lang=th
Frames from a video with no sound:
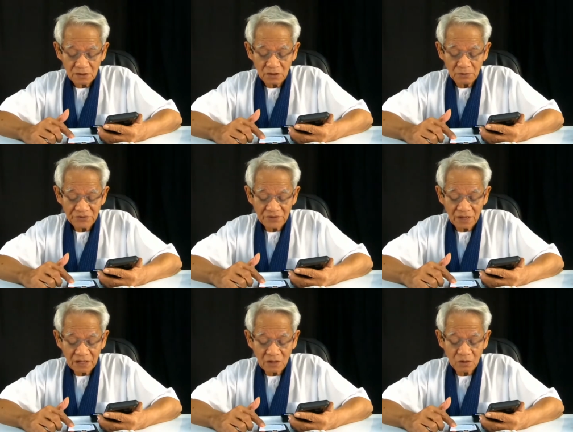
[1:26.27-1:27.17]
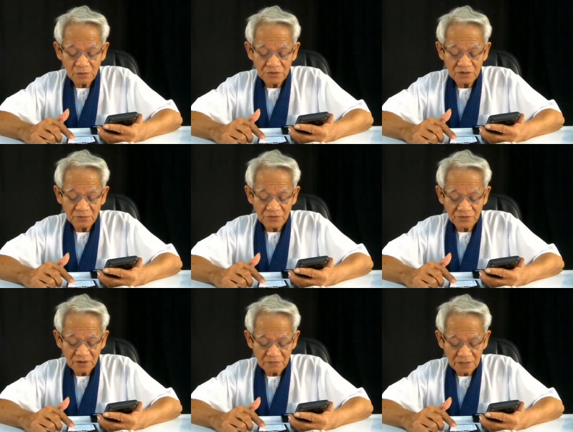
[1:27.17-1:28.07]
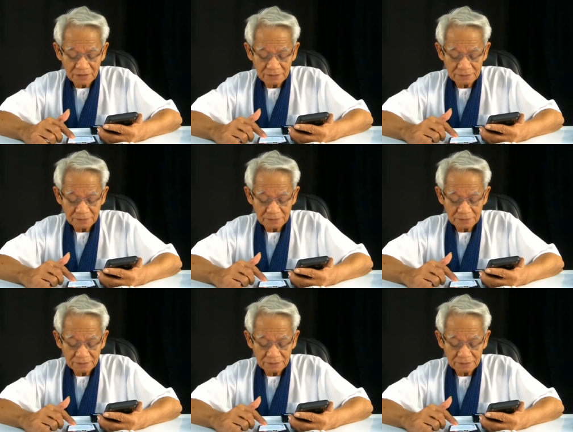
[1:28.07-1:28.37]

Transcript: ก็ภาษาเก่ามาเชื่อมภาษาใหม่